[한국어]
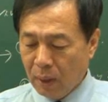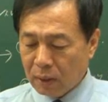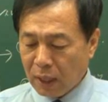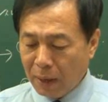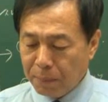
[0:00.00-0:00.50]

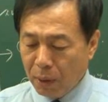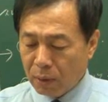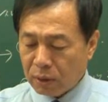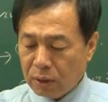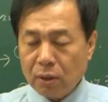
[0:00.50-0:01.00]

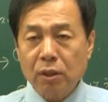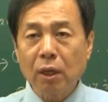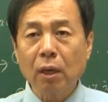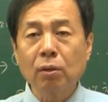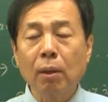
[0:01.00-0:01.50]
생명,
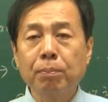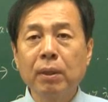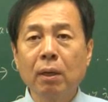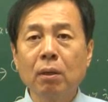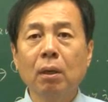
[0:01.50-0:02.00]
신체 그때
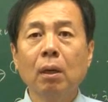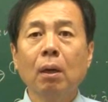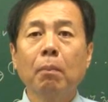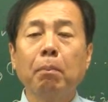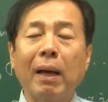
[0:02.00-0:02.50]
피해를
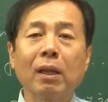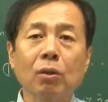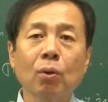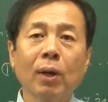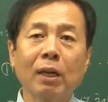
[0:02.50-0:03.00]

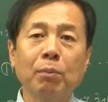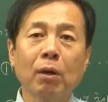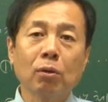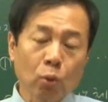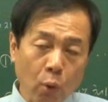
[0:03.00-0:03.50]
받았던 거 아닙니까?
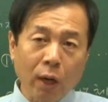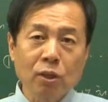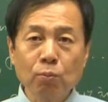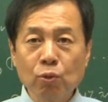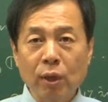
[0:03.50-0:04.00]
그때
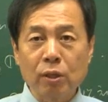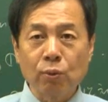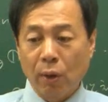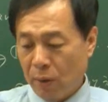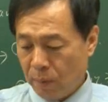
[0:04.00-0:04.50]
돌아가신 분도
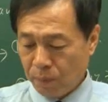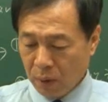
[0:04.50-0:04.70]
계시고요.